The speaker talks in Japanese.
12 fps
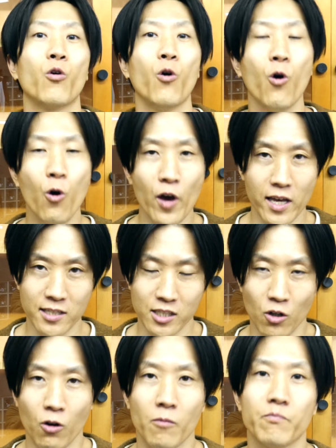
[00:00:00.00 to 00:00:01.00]
高円
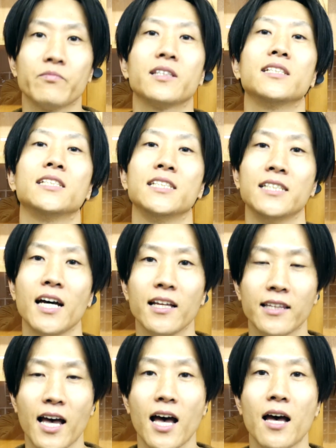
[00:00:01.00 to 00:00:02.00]
寺の
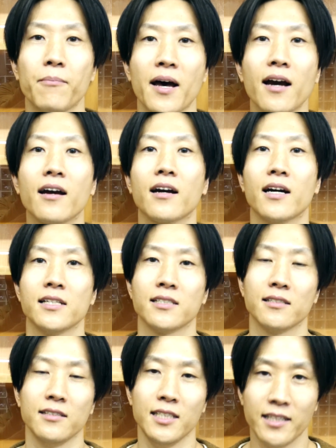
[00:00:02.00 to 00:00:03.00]

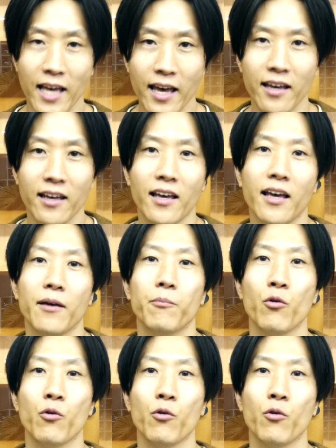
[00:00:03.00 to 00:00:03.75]
シアターバッカスにて